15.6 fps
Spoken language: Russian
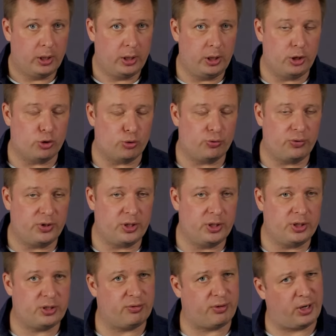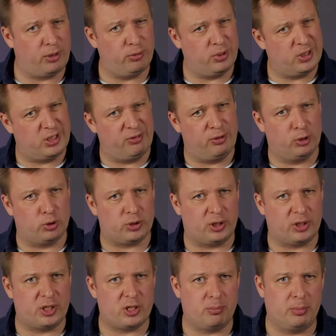и чувствительность в районе 90
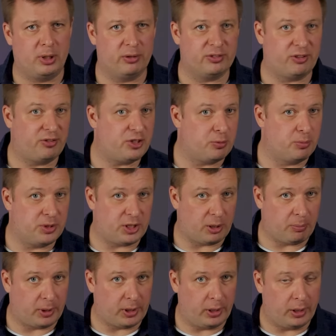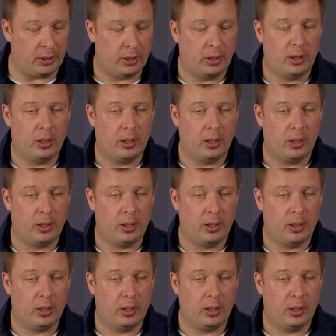дБ, в зависимости от модели.